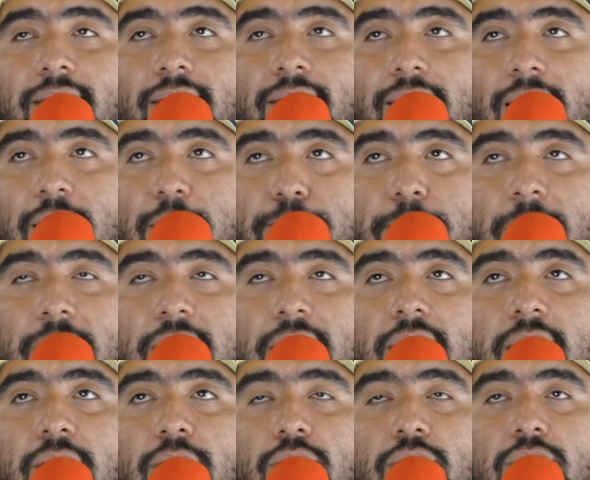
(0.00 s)
Tres
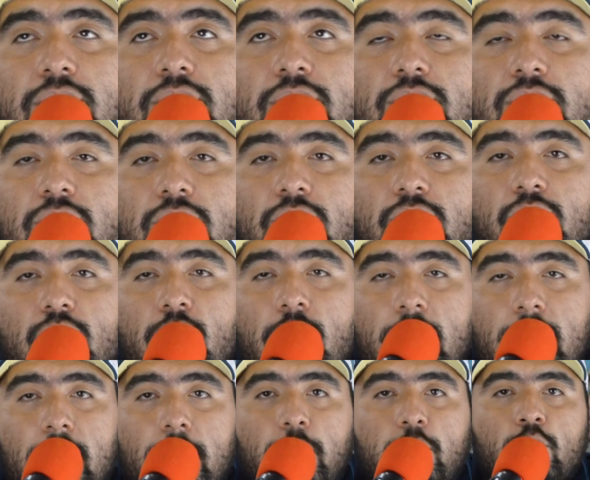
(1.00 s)
partidos,
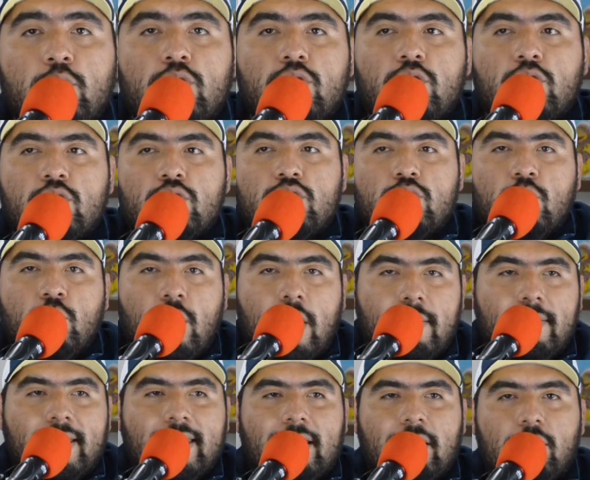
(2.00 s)
nueve puntos,
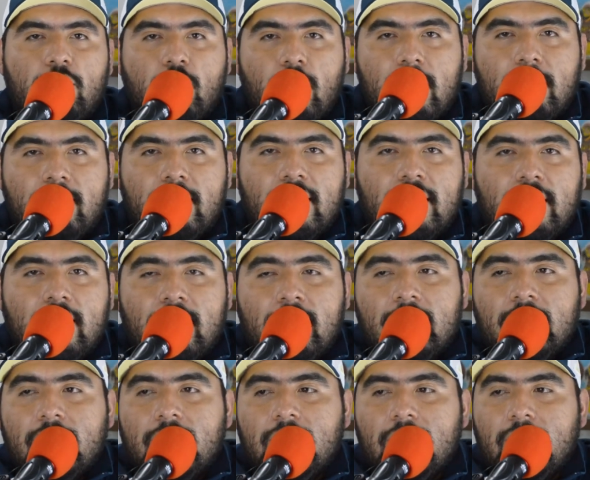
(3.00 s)
nueve de nueve,
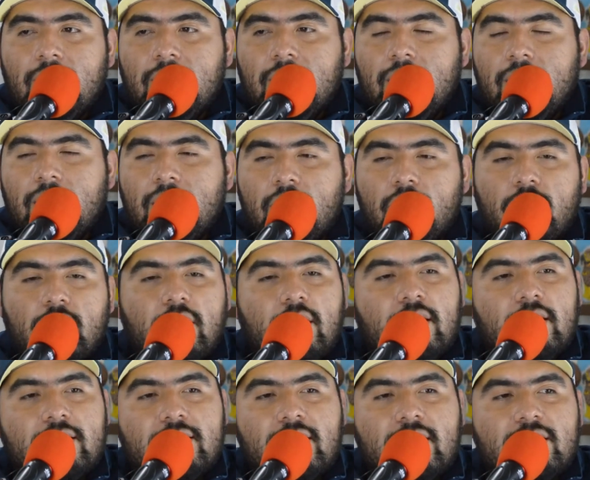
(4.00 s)
y creo que
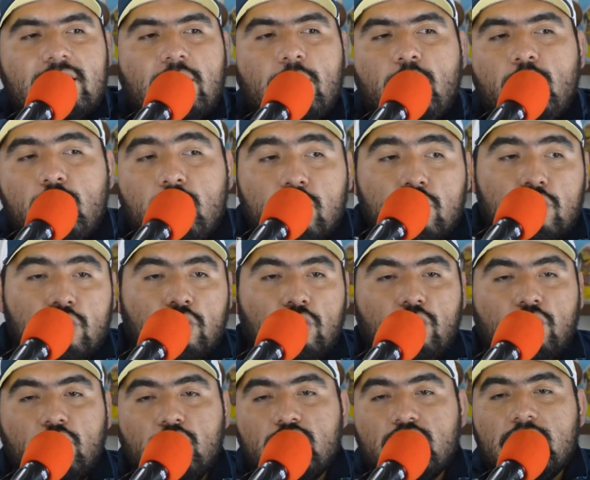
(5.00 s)
desde hace mucho
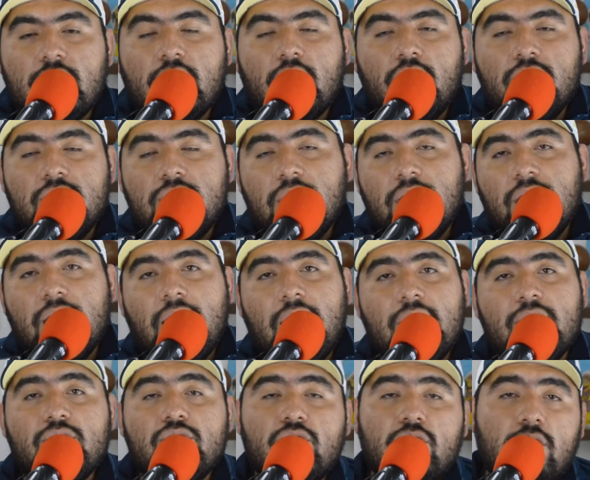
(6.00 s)
no se conseguía
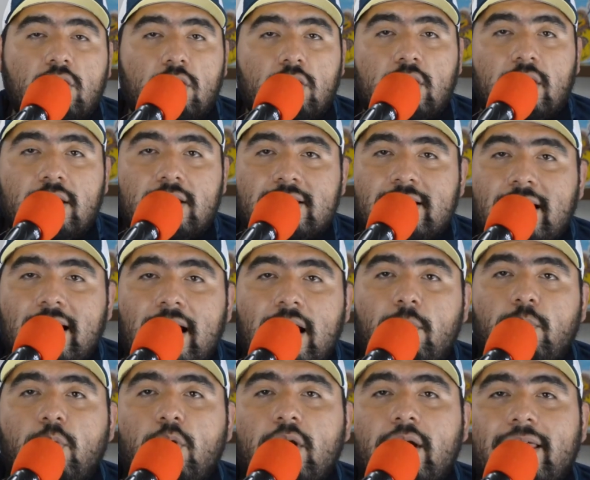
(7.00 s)
eso, creo que desde la
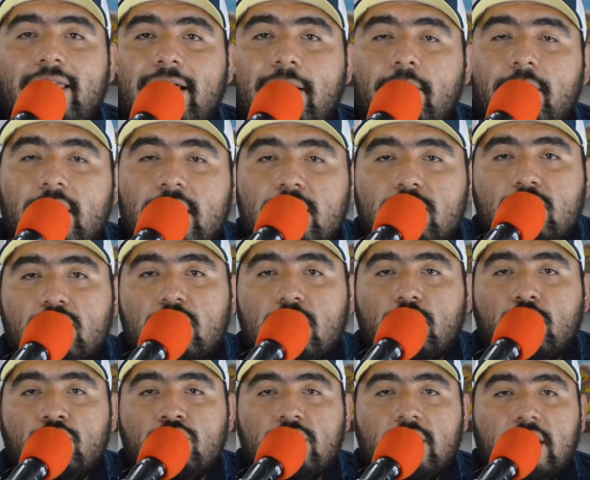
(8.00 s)
época de Ambriz no se
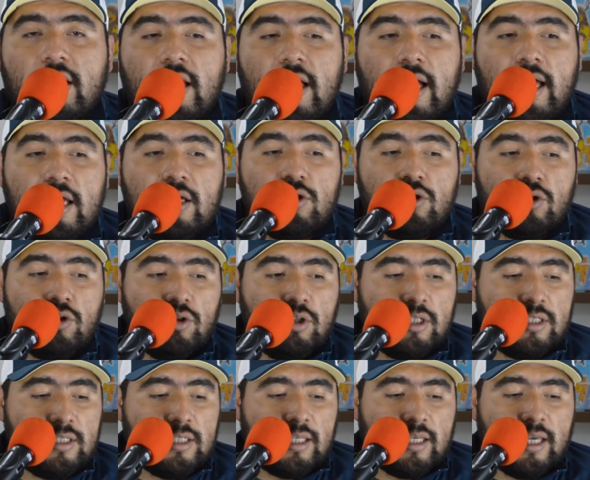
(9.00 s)
conseguía eso,
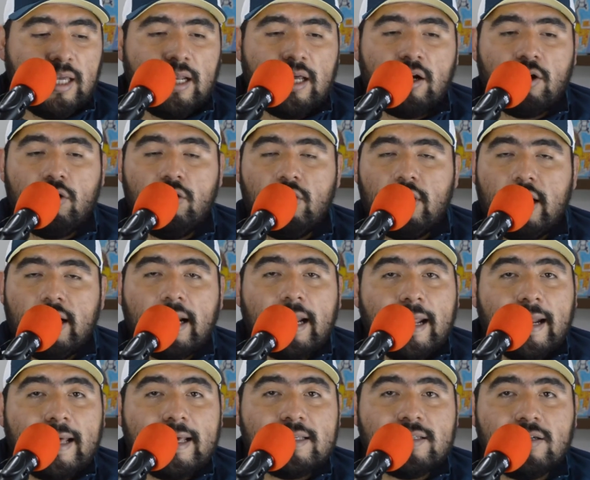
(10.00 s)
ni siquiera con
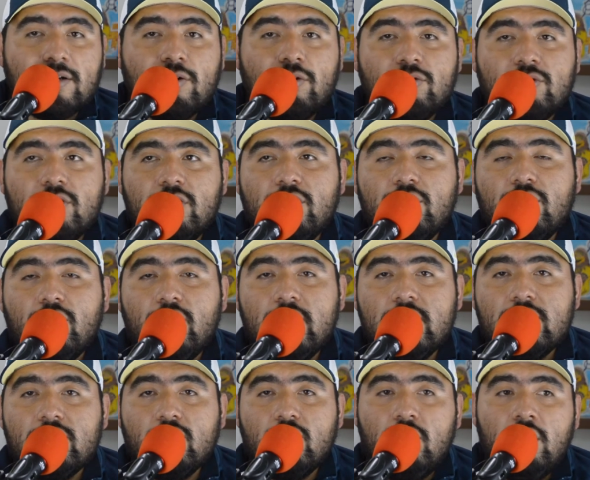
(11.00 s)
Herrera se consiguió
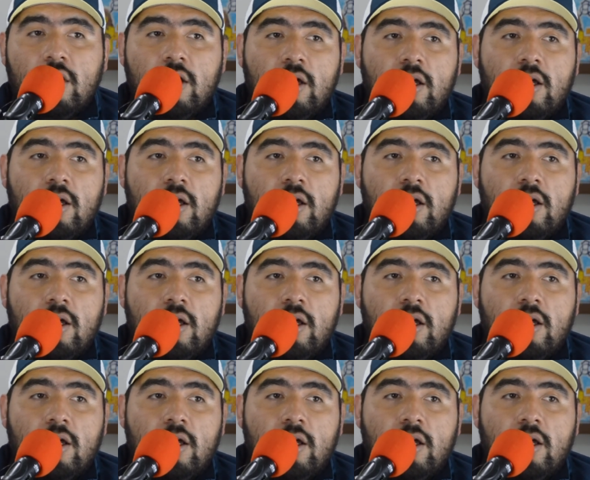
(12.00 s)
eso,